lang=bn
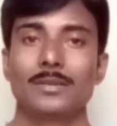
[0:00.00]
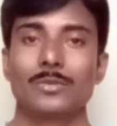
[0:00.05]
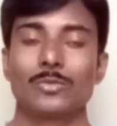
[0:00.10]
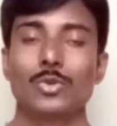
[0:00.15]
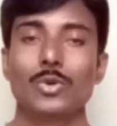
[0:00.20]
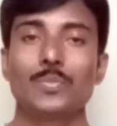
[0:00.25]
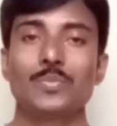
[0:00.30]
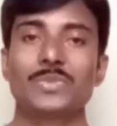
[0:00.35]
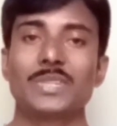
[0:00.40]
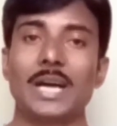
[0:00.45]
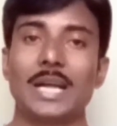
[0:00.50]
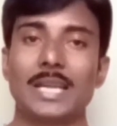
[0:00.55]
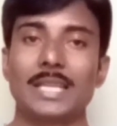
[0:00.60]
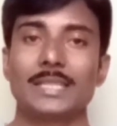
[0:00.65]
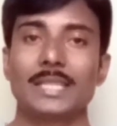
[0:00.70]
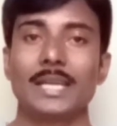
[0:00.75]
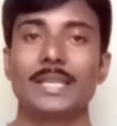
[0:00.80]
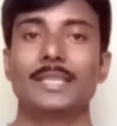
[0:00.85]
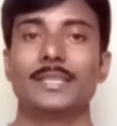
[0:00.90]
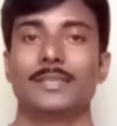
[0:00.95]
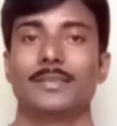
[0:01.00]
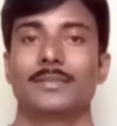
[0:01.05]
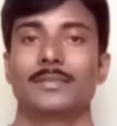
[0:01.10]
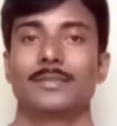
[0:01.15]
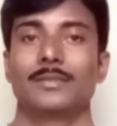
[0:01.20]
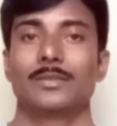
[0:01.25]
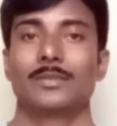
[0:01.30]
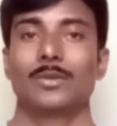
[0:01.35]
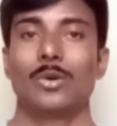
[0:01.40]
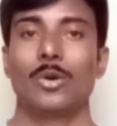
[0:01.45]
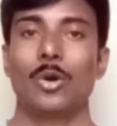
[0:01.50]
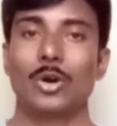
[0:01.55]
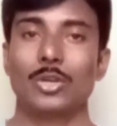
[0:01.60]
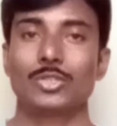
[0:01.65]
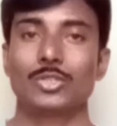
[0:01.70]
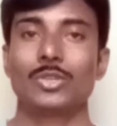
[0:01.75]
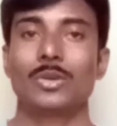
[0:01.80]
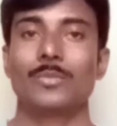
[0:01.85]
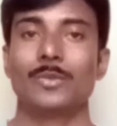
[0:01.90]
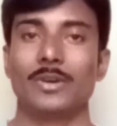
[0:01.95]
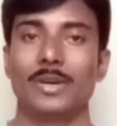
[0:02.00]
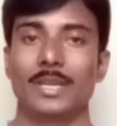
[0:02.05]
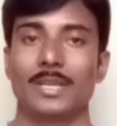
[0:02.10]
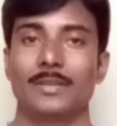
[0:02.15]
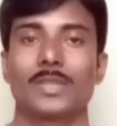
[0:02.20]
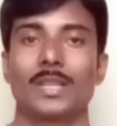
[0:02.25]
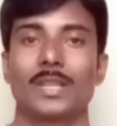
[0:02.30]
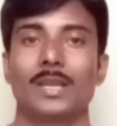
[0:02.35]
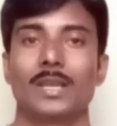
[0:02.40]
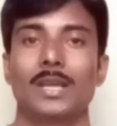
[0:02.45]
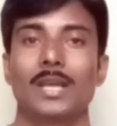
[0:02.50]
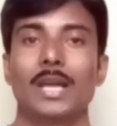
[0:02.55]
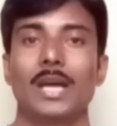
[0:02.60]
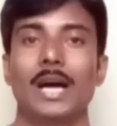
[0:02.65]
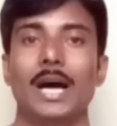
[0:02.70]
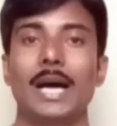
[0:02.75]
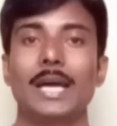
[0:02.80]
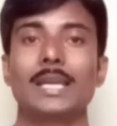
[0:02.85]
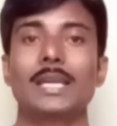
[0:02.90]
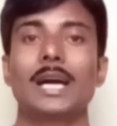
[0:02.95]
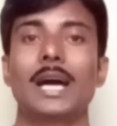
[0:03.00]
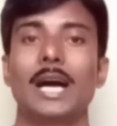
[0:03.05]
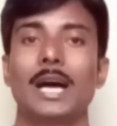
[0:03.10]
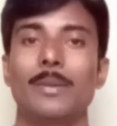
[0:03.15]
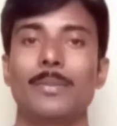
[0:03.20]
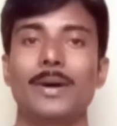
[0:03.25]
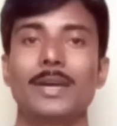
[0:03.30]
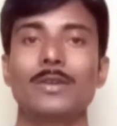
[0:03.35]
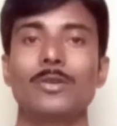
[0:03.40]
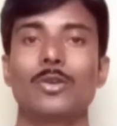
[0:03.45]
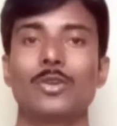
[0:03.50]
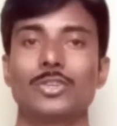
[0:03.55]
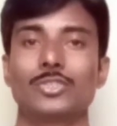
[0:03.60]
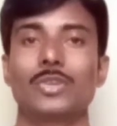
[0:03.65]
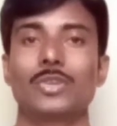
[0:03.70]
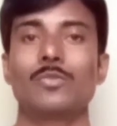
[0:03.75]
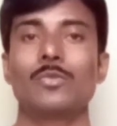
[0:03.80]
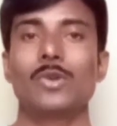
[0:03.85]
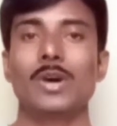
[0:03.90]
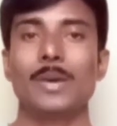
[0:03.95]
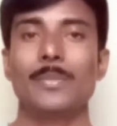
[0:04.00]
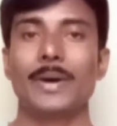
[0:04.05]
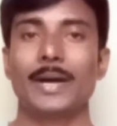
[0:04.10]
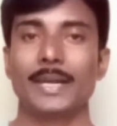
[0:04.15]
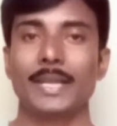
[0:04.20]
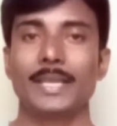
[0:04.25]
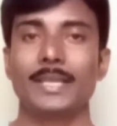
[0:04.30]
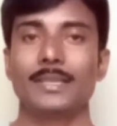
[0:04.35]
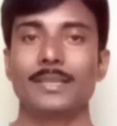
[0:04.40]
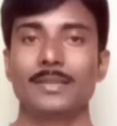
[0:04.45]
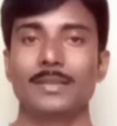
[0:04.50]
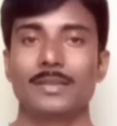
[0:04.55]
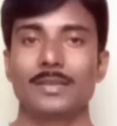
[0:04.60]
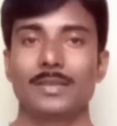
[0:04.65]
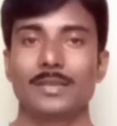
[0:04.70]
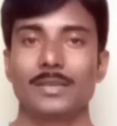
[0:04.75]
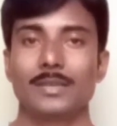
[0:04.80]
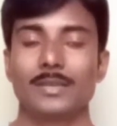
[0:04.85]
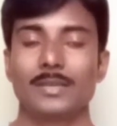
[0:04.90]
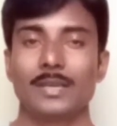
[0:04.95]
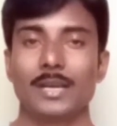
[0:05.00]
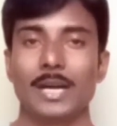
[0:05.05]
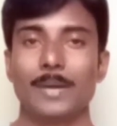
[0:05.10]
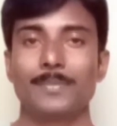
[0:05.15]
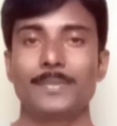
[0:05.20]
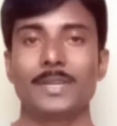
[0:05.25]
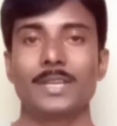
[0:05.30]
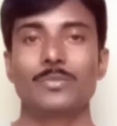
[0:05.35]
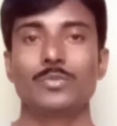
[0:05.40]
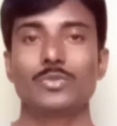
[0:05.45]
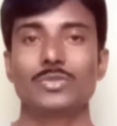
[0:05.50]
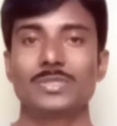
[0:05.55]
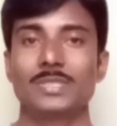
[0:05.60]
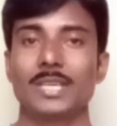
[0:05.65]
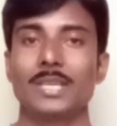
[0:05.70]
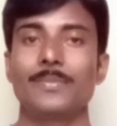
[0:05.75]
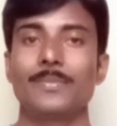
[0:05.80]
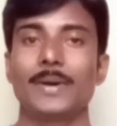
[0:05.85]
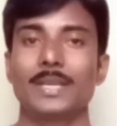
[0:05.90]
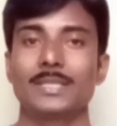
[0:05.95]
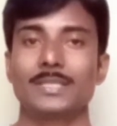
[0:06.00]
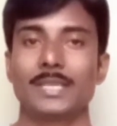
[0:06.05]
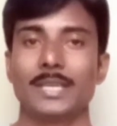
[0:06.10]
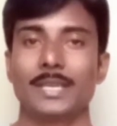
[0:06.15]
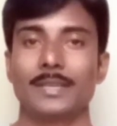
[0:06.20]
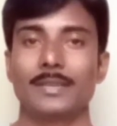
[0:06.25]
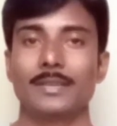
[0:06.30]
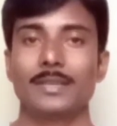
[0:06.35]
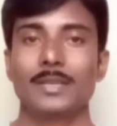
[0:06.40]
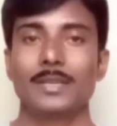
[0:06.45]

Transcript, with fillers: খুব তাড়াতাড়ি হজম হয় আর খাবার হজম হওয়া মানেই আপনারা বুঝতেই পারছেন